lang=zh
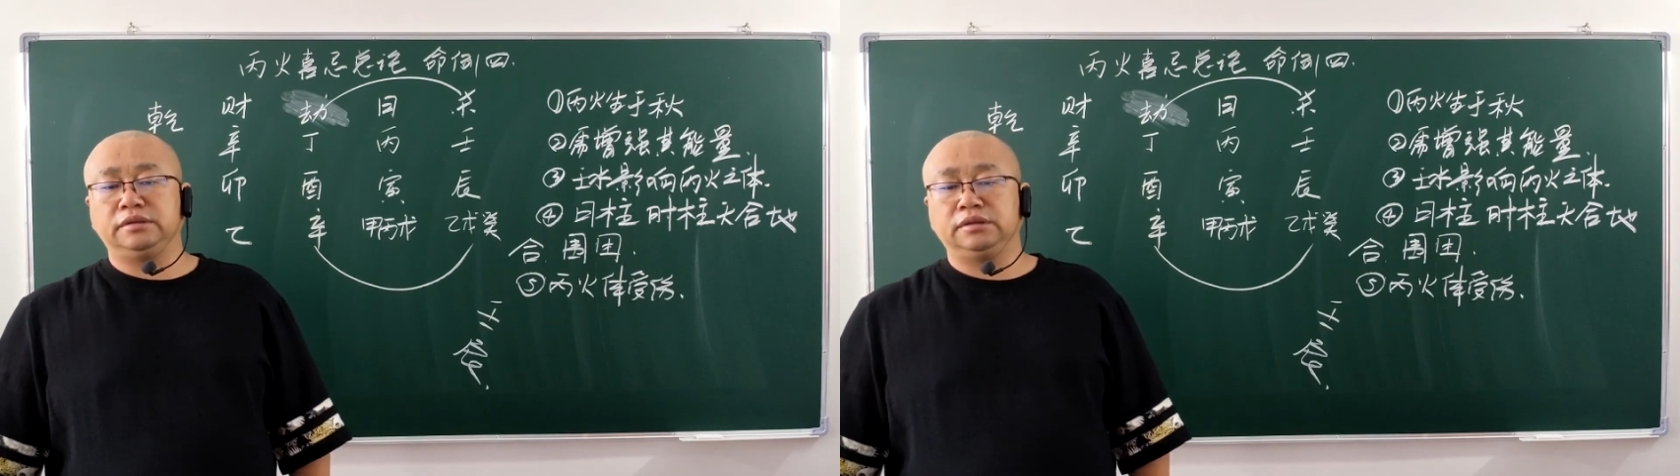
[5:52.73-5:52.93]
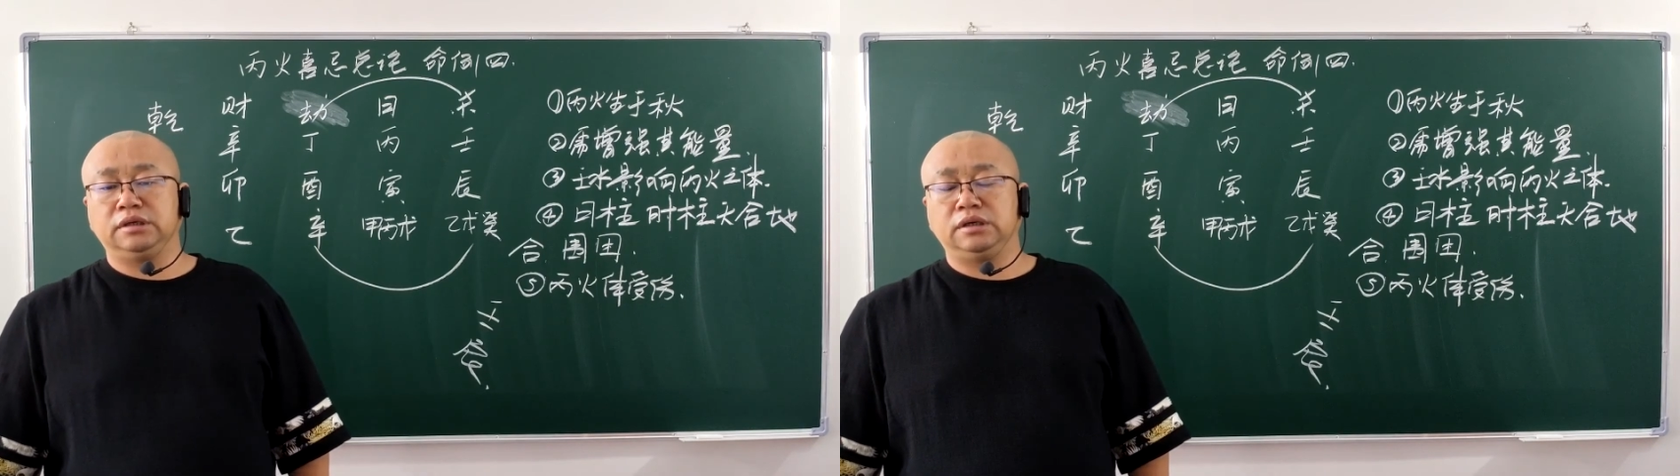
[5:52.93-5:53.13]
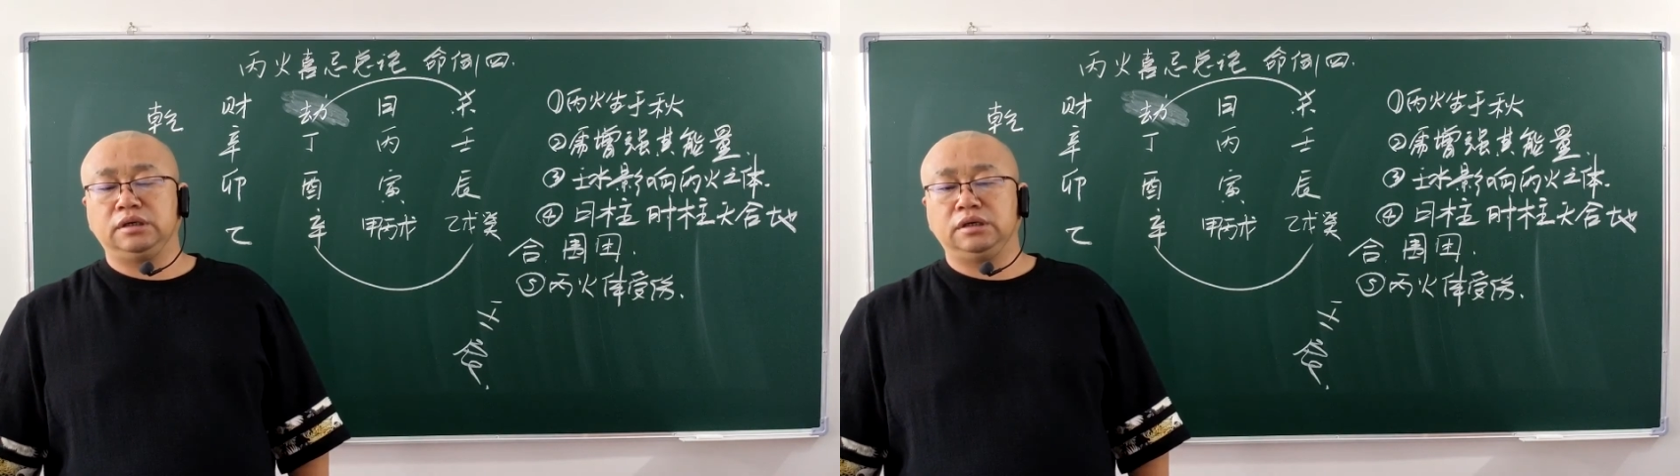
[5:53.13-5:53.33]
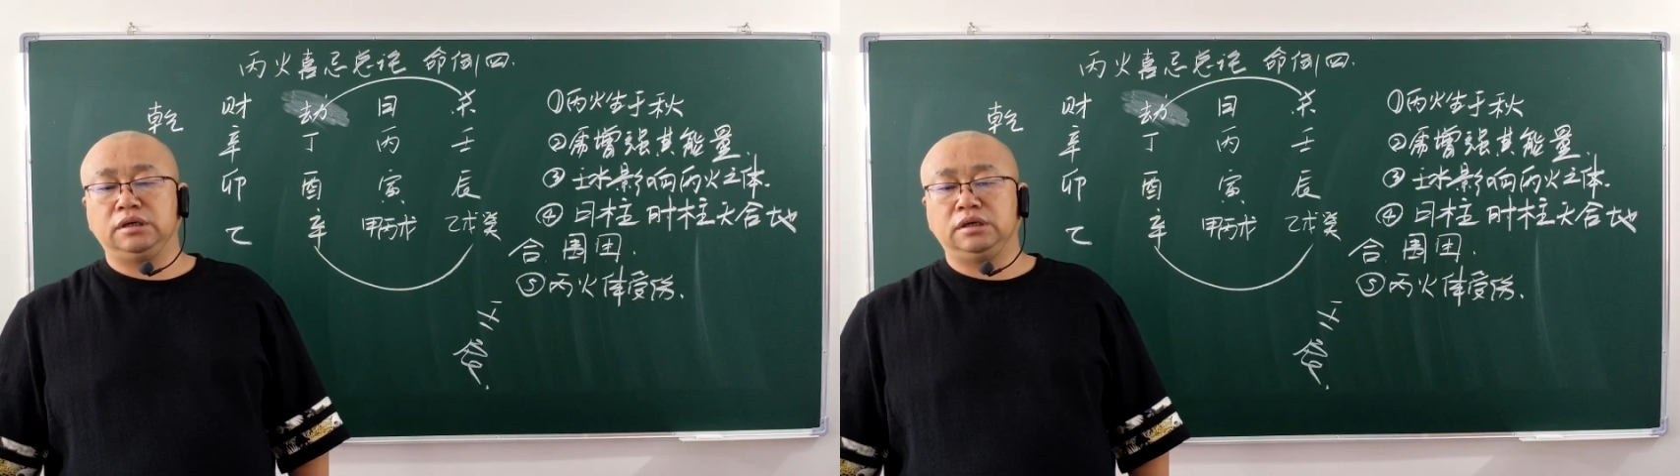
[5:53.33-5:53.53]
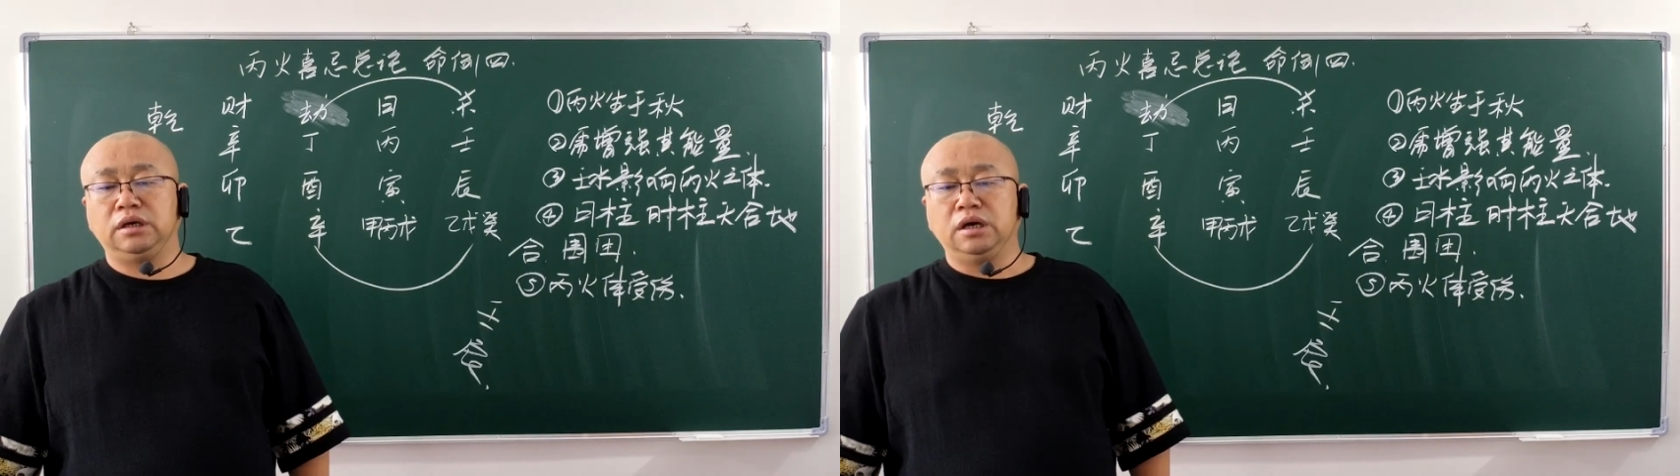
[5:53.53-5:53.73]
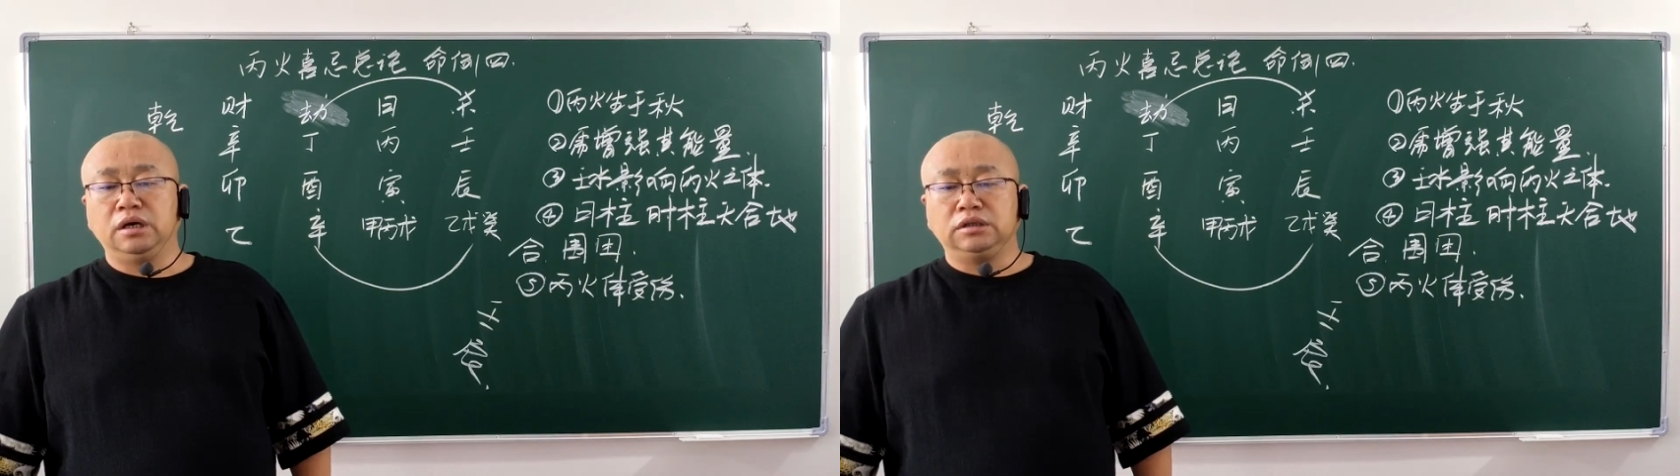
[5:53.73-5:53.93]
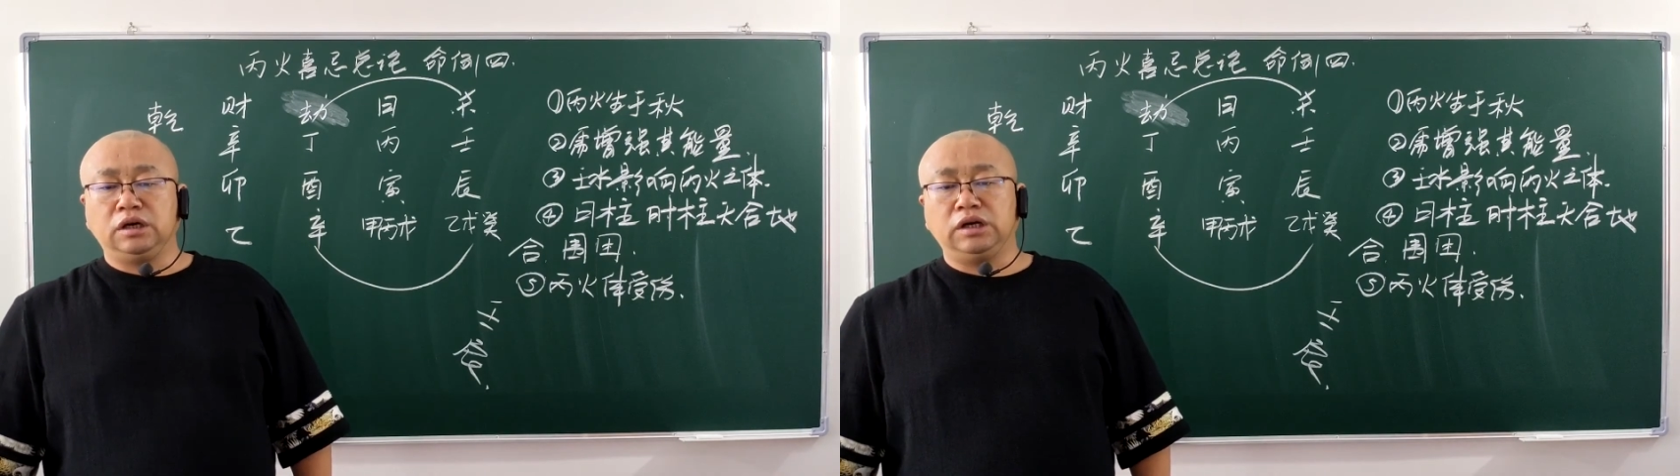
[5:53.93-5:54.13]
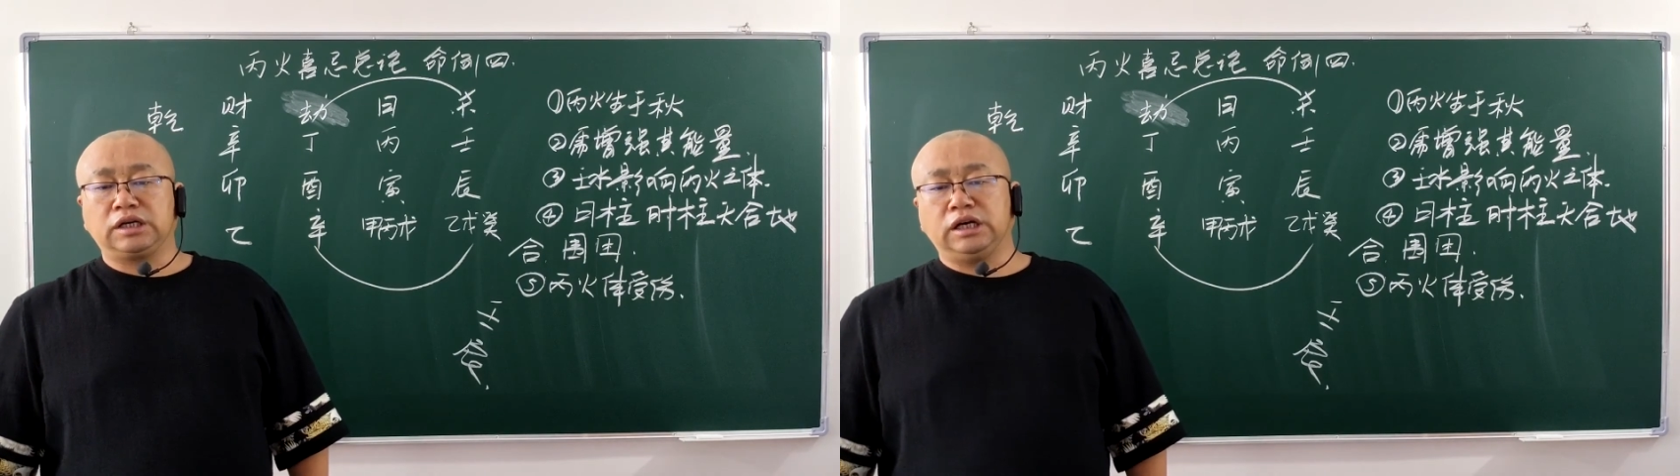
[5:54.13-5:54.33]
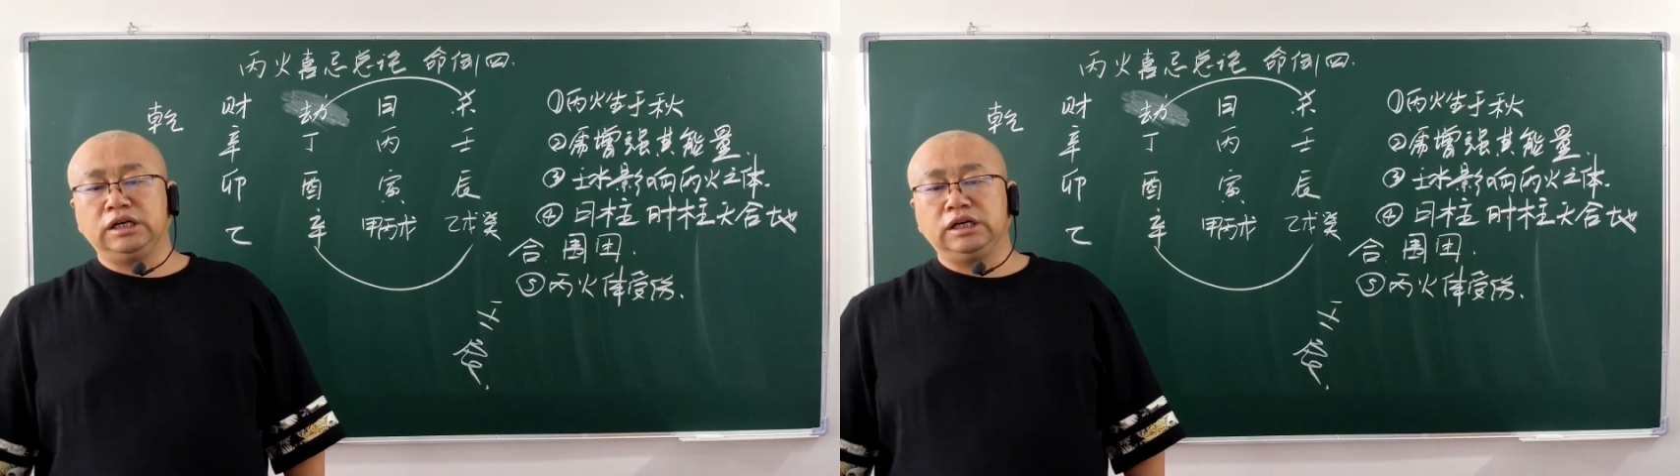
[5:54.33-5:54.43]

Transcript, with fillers: 到了庚辰流年，